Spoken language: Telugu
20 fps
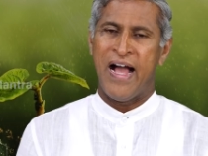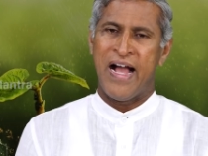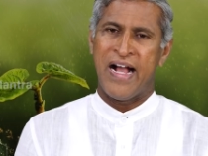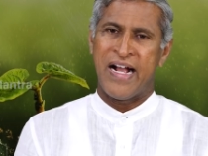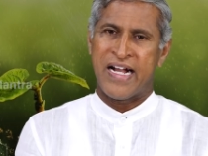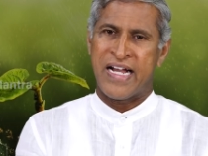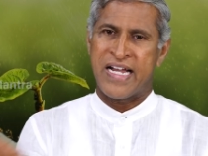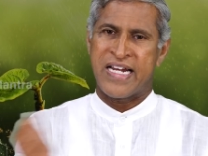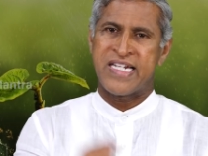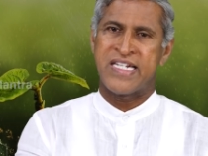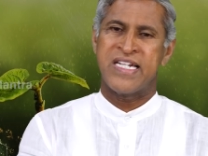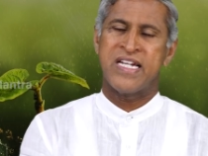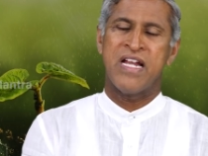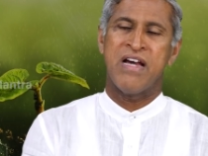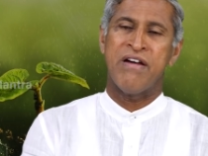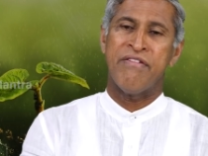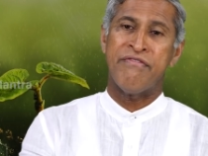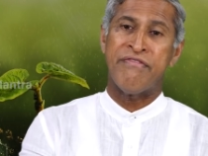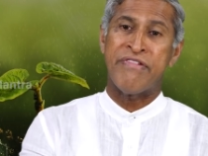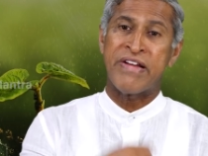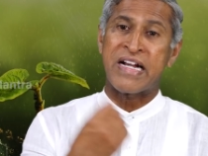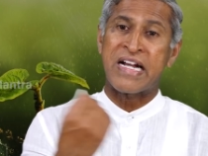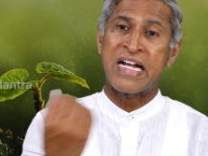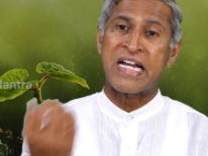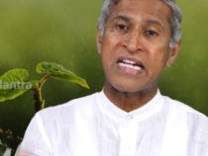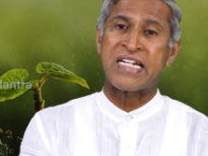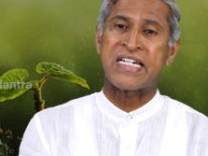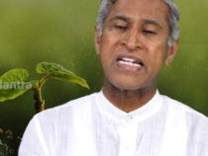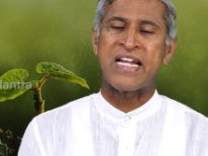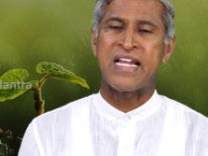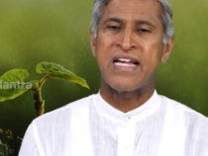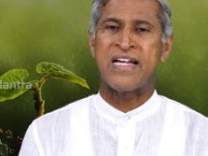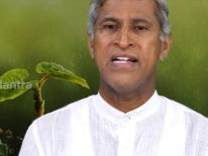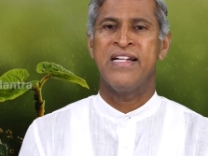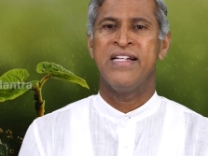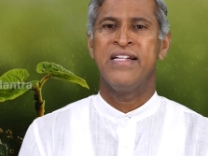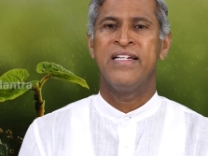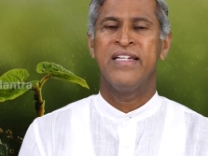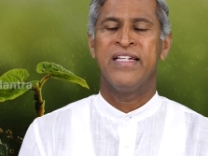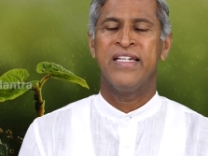ఆకర్షణ వికర్షణ
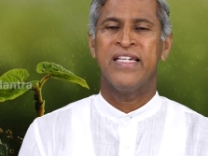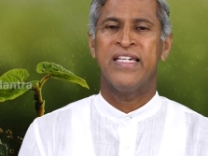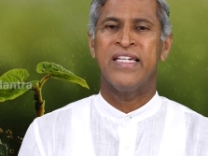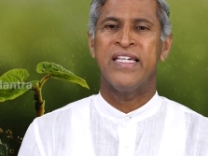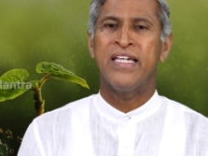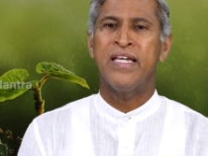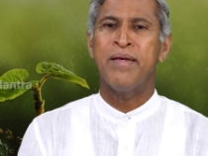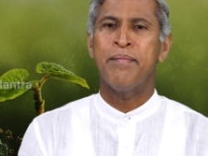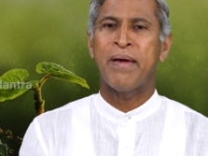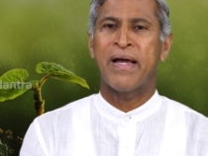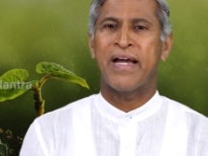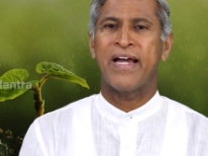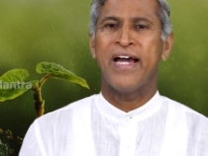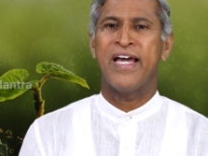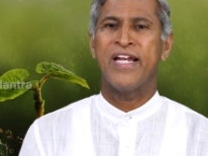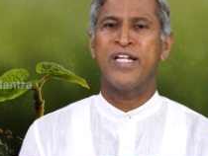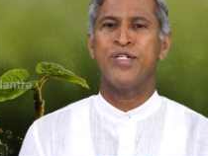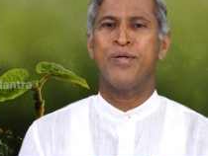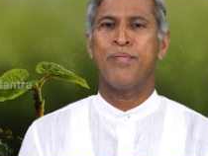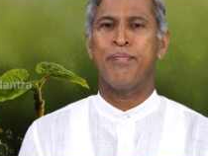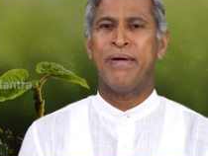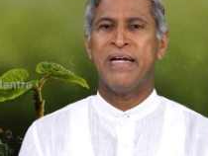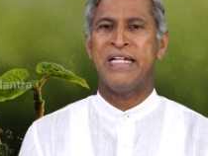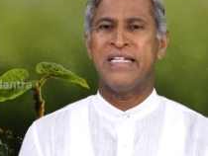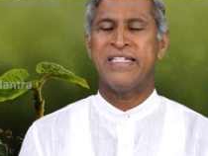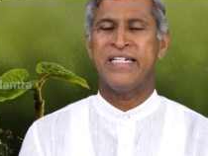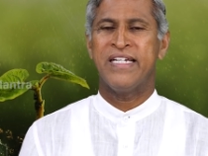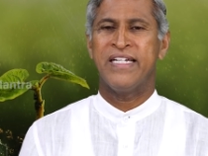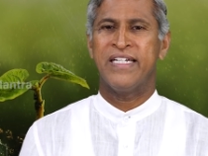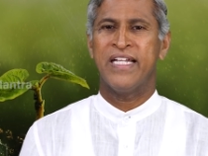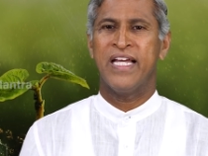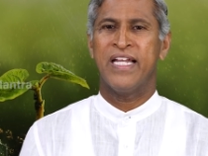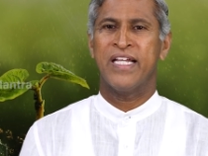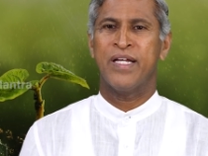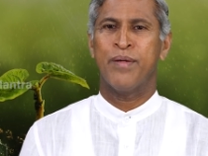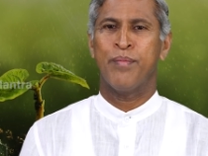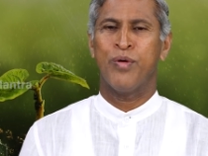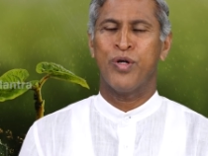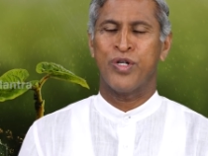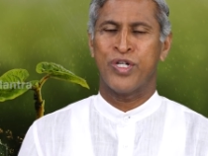ఈ మెకానిజం
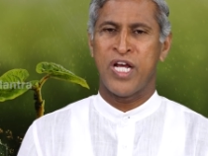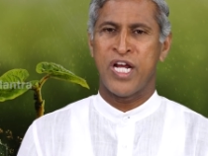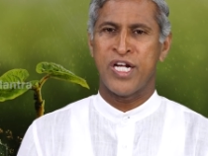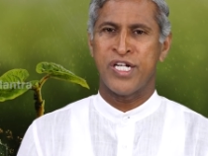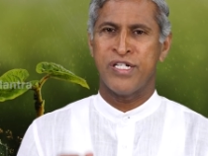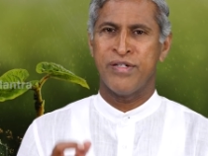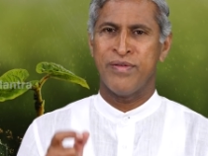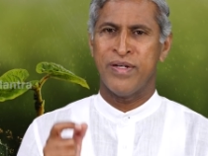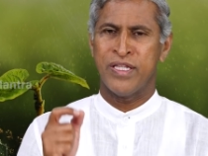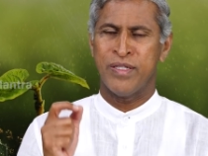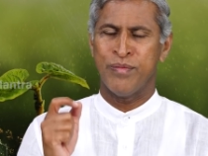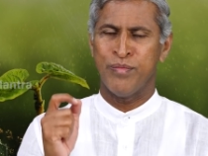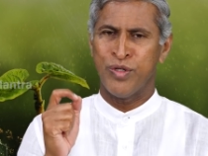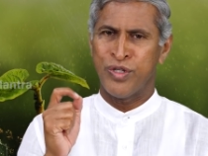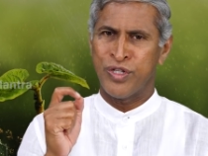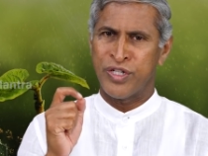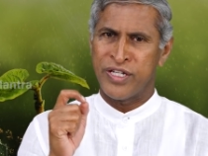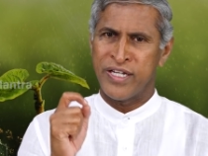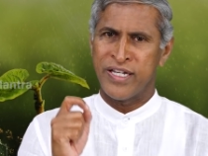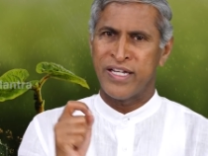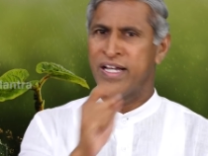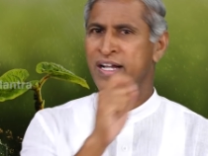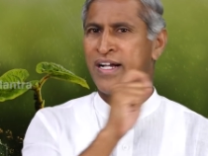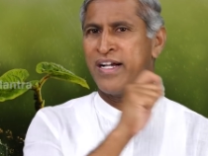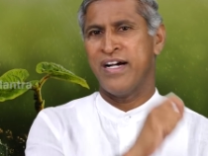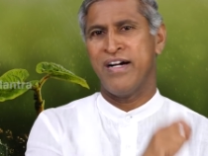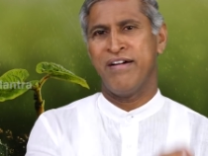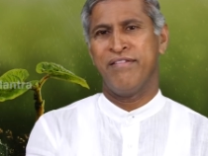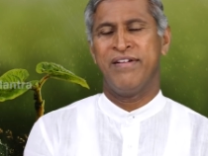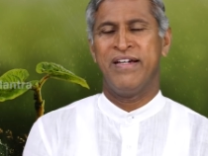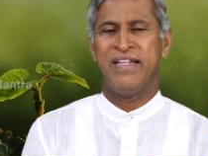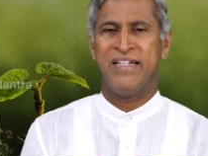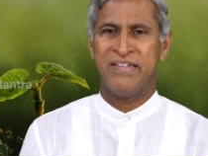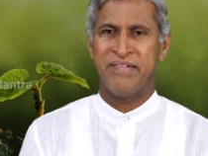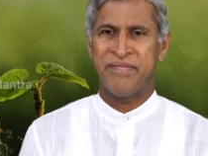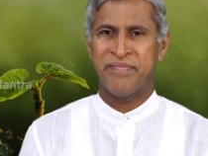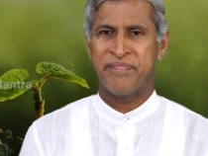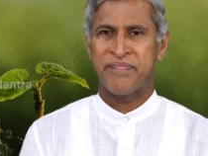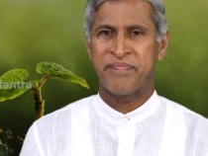పనిచేయటానికి పొటాషియం అతి ముఖ్యంగా కావాలి